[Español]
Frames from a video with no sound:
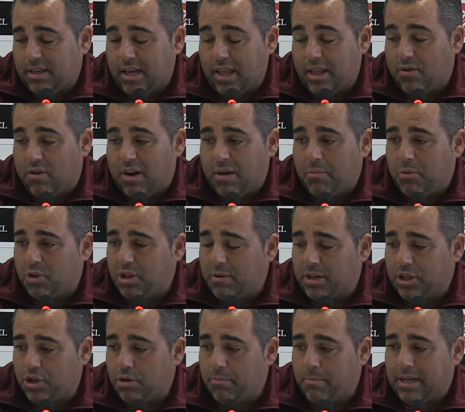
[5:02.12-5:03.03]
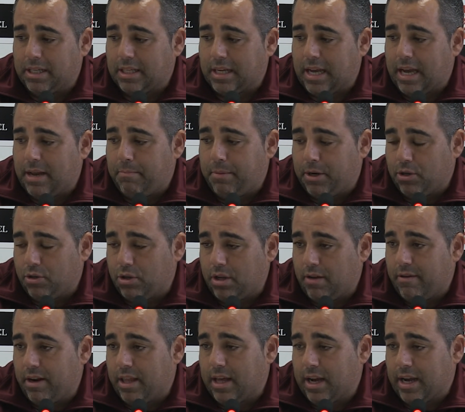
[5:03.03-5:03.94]
ya digo, la motivación va a ser, pero
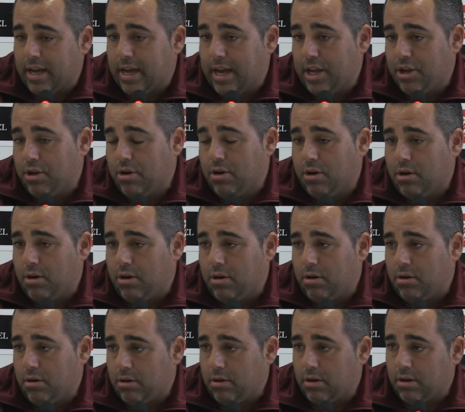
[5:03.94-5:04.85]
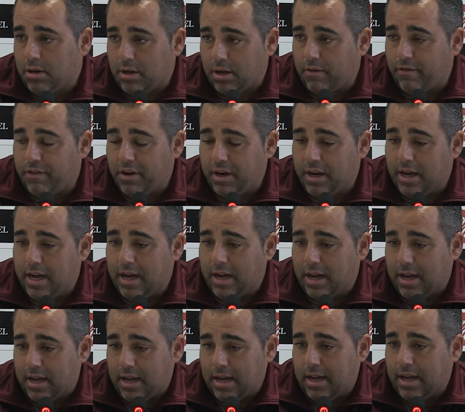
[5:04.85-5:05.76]
sí es verdad que ellos al
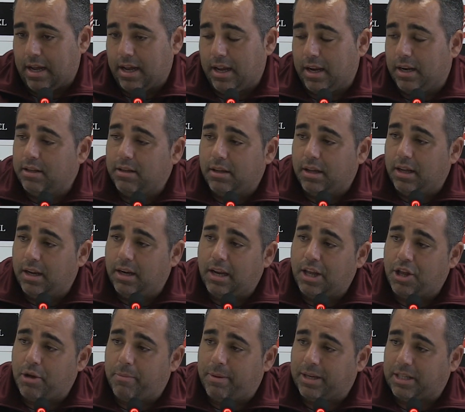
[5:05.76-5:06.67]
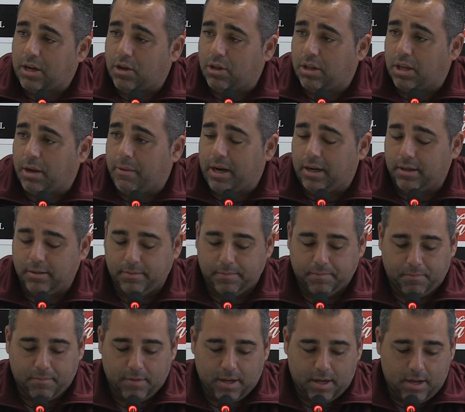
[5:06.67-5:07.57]
final, el año pasado estaban
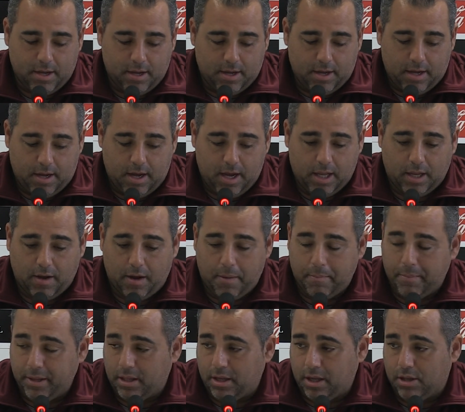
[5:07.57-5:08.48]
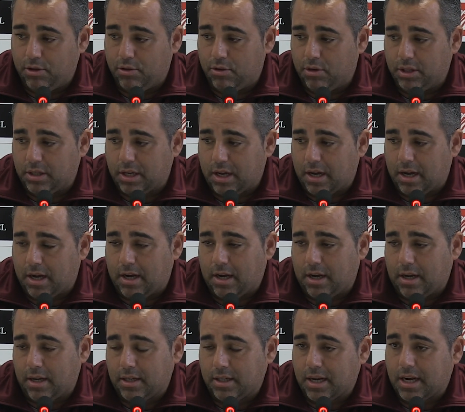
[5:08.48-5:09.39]
estaban vistiendo
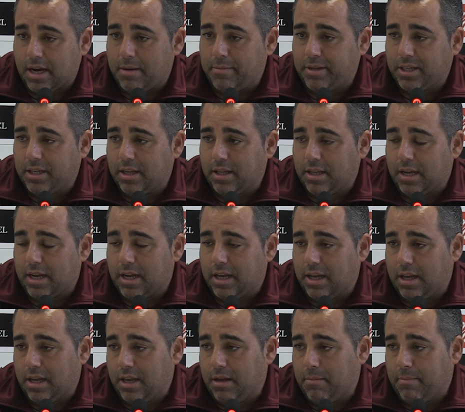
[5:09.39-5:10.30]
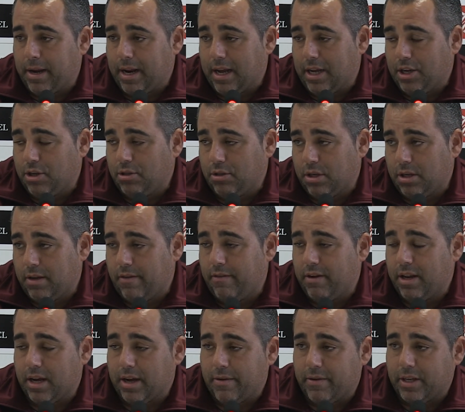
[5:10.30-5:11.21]
esa, esa camiseta y para ellos sí, es
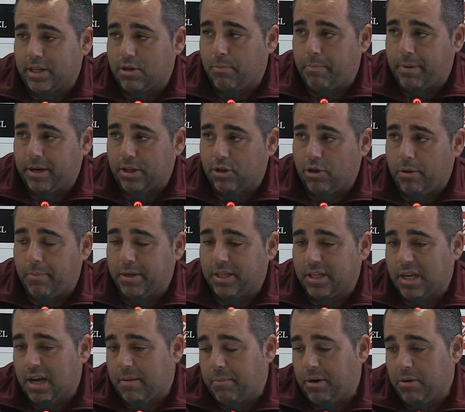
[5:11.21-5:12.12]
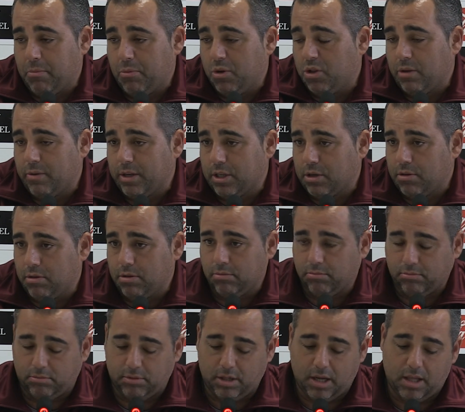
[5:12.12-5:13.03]
verdad que va a ser un partido especial, pero
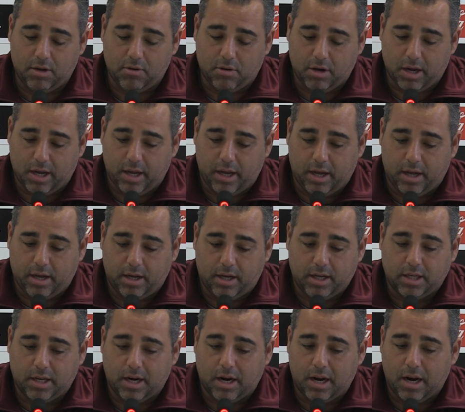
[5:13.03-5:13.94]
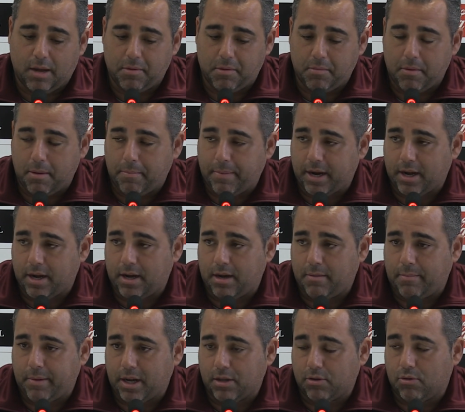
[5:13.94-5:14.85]
motivación ya digo que, será la misma
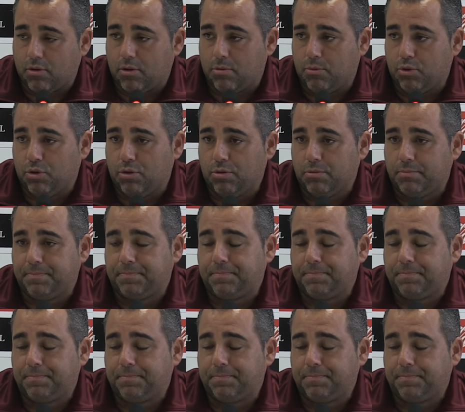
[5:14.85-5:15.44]
para, todo el mundo.